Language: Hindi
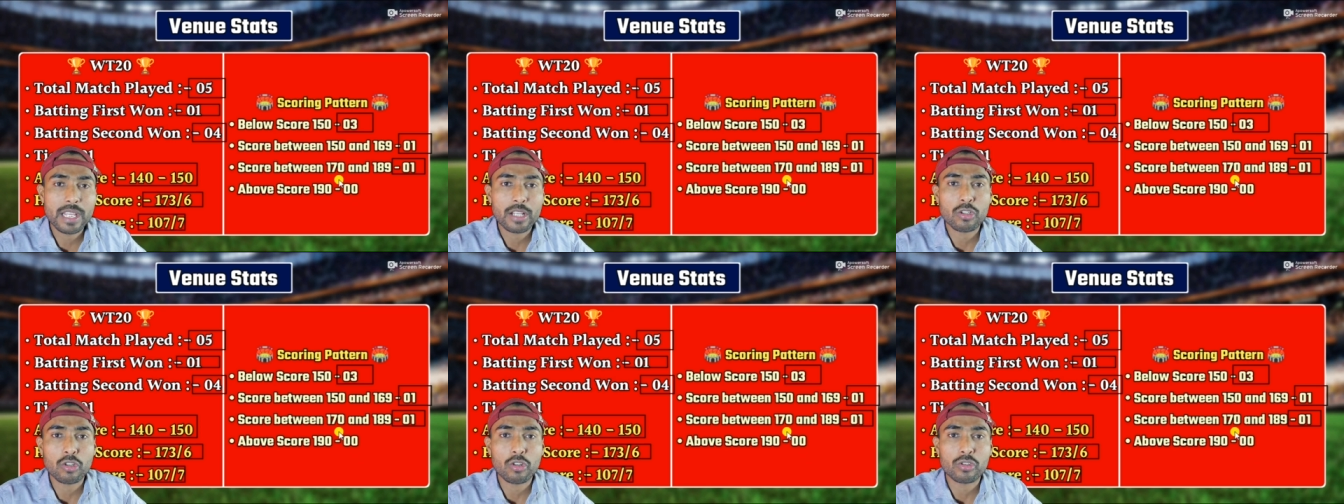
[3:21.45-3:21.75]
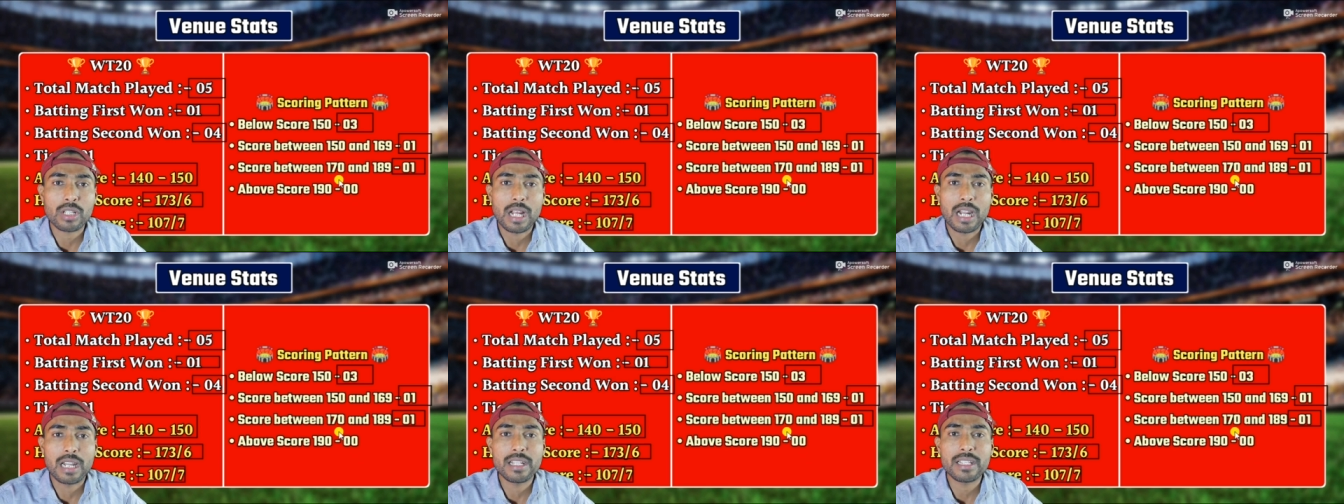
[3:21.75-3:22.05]

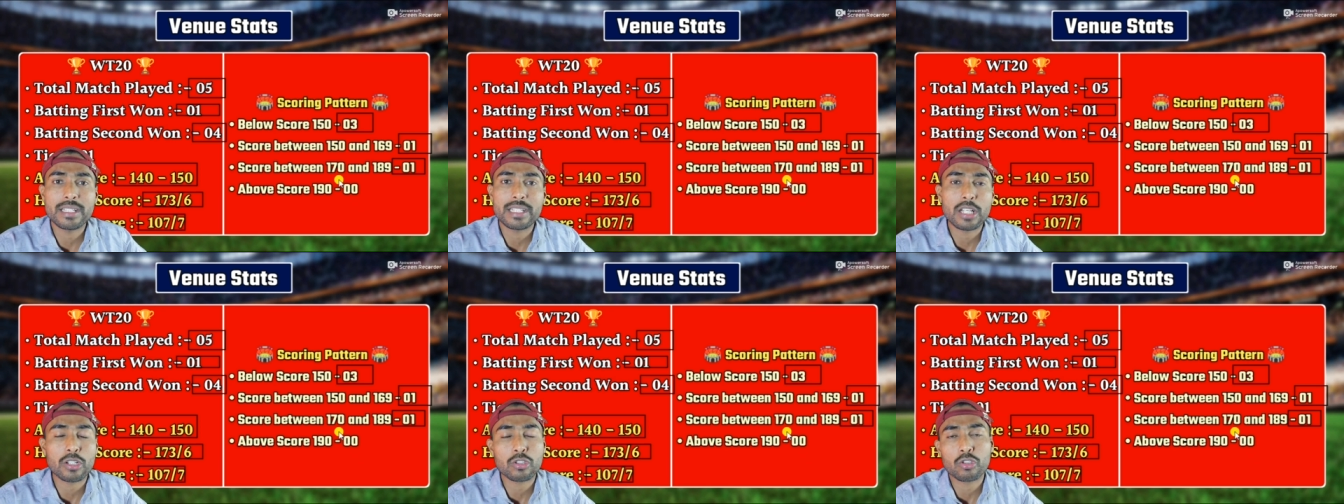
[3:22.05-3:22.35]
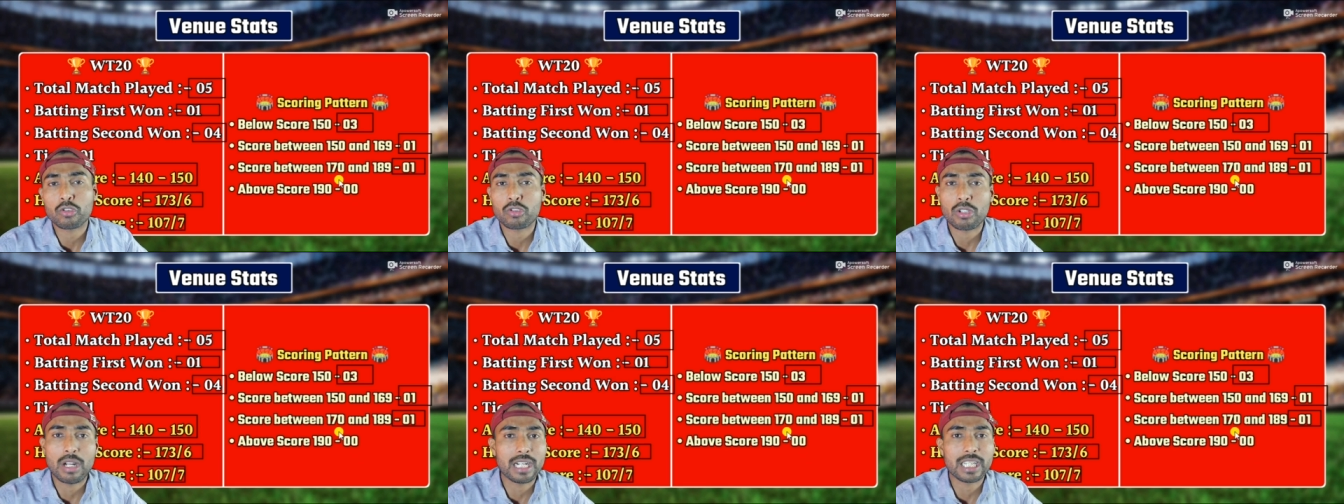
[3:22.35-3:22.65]
140
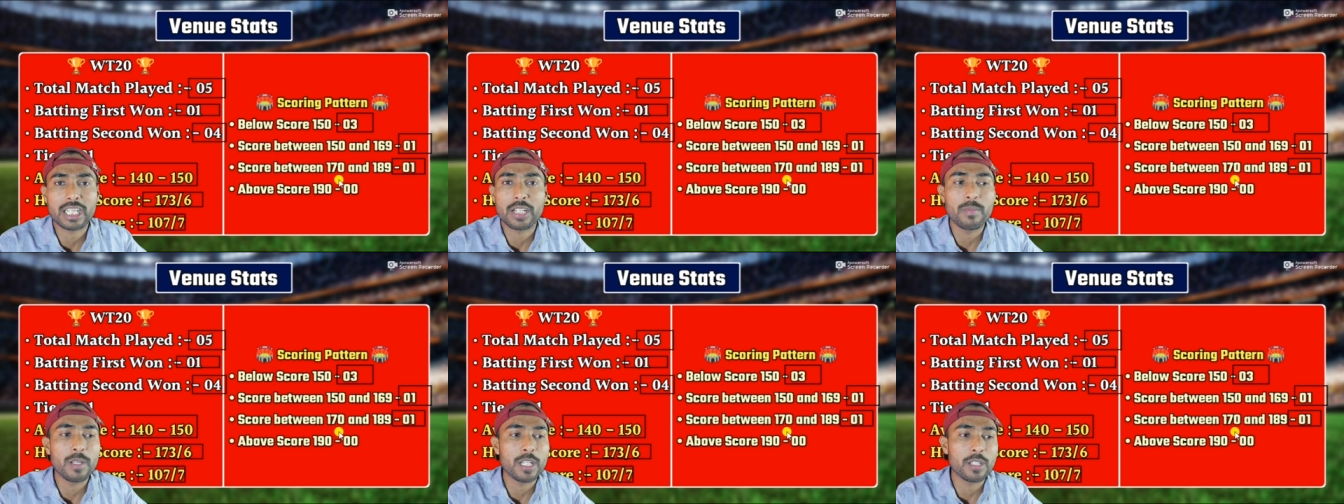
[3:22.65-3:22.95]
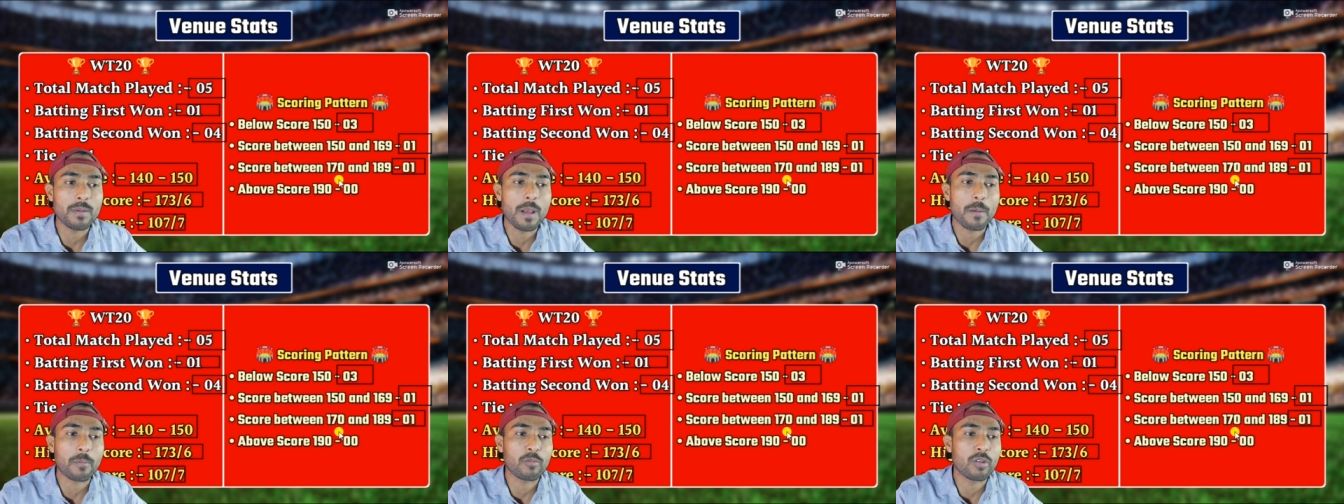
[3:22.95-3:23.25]
160 के
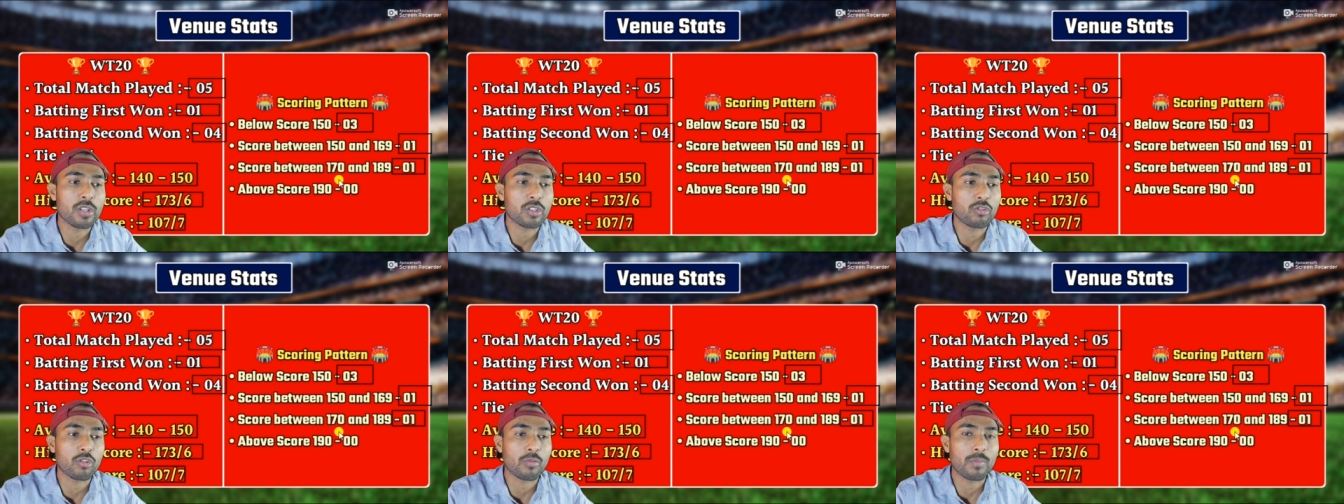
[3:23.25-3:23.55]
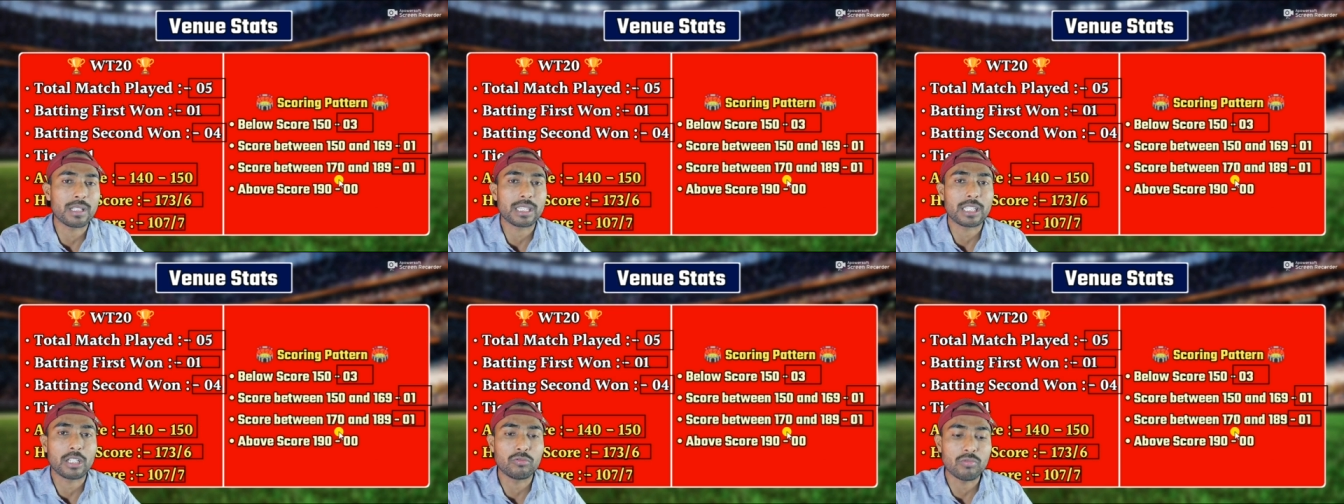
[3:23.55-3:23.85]
बीच में आपको
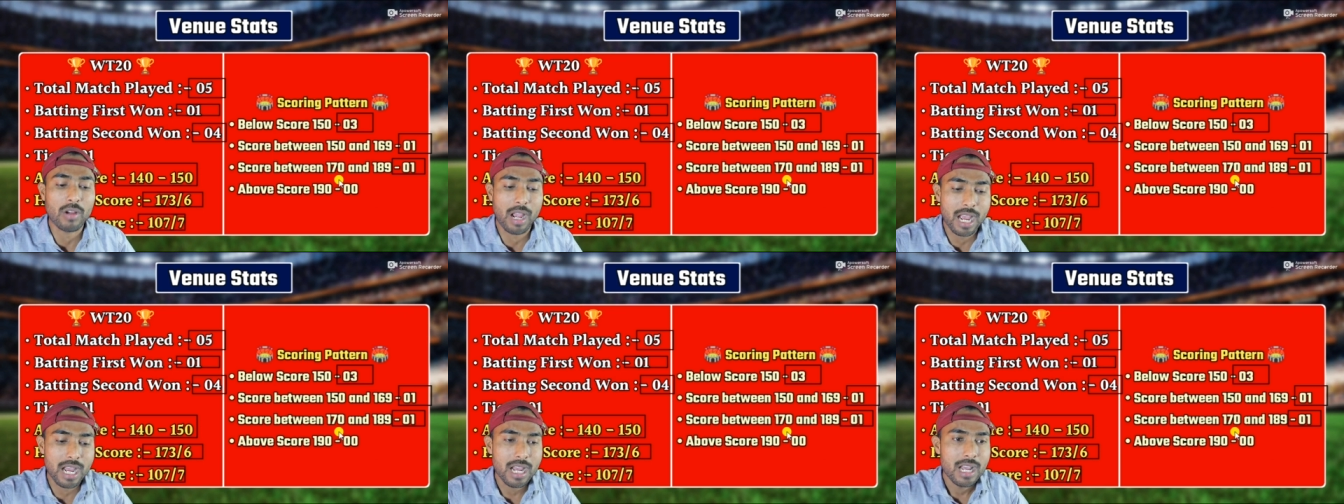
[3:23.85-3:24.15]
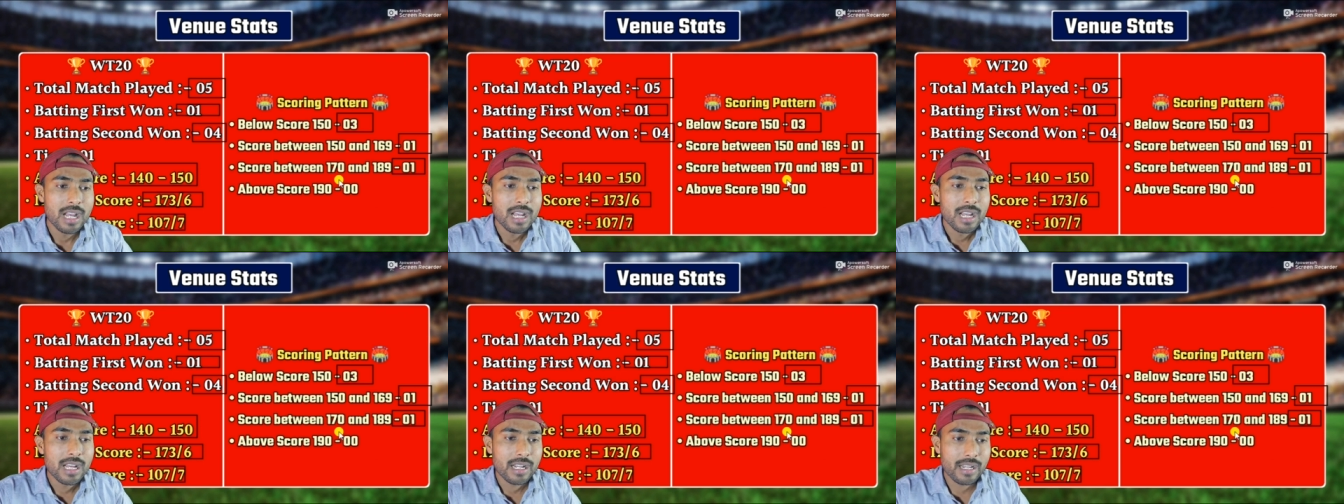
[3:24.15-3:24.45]
स्कोर बनता हुआ
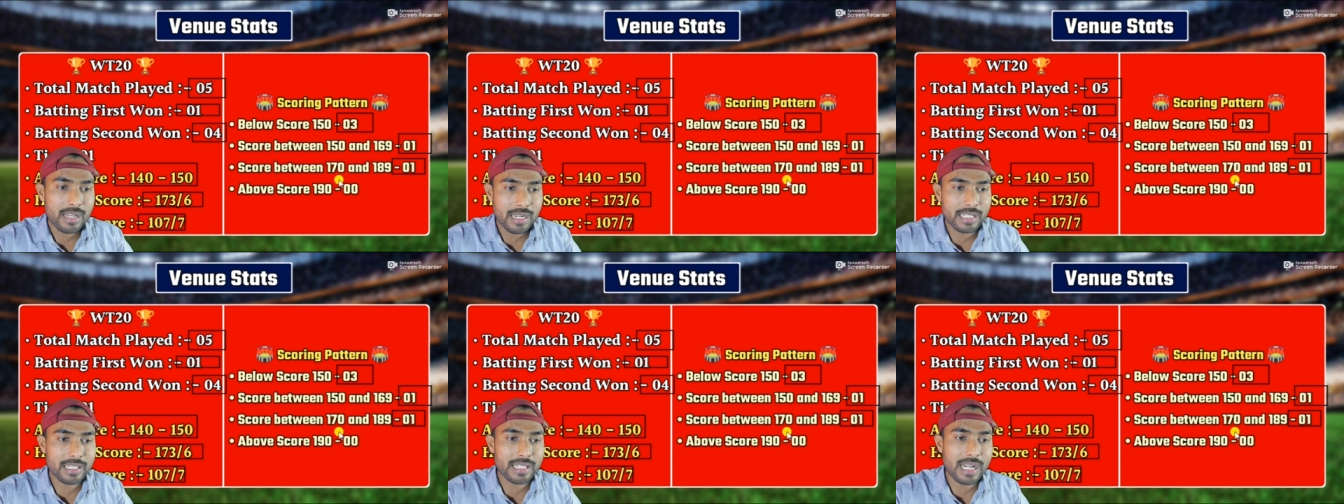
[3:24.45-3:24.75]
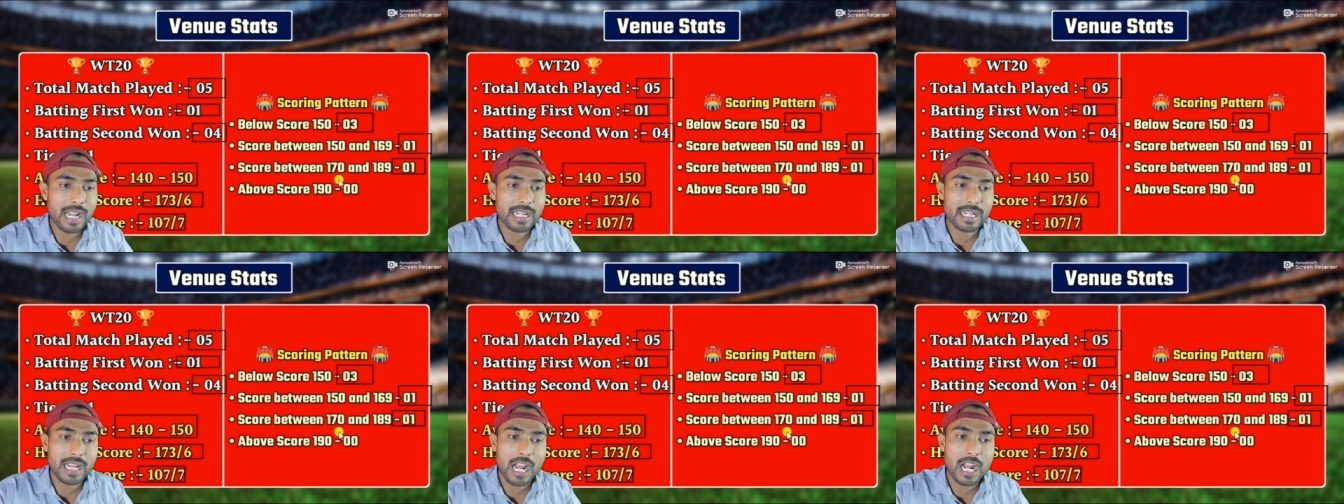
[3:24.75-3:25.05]

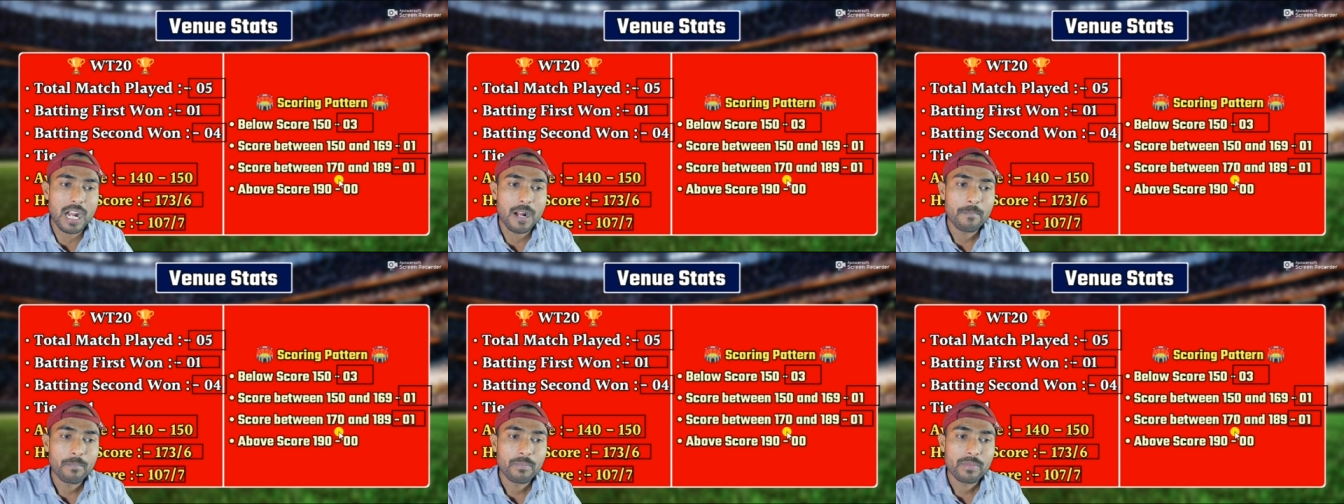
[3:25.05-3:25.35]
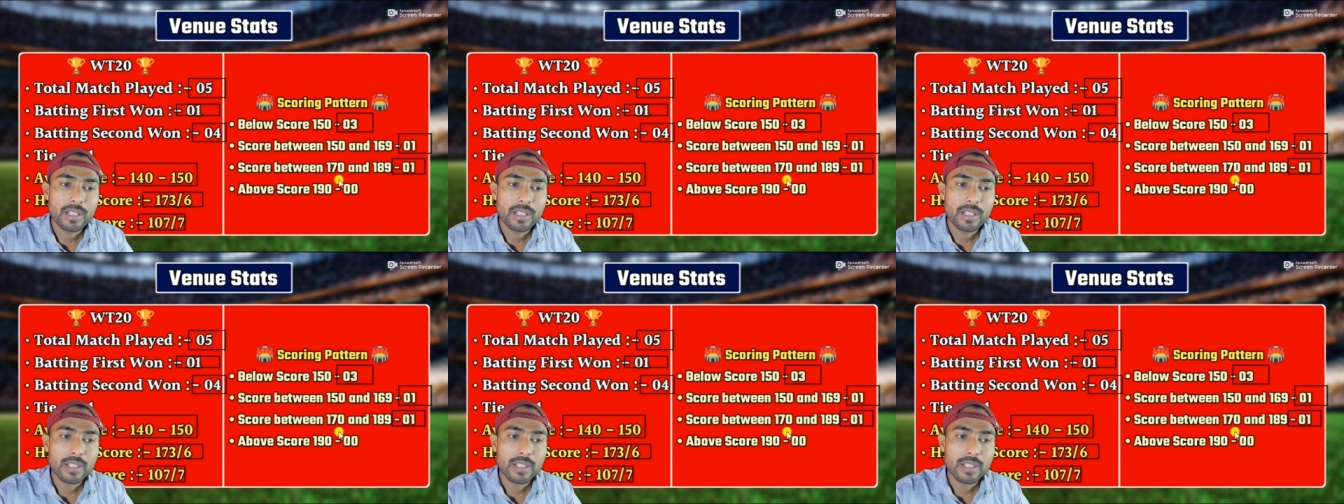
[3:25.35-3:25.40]
नजर आएगा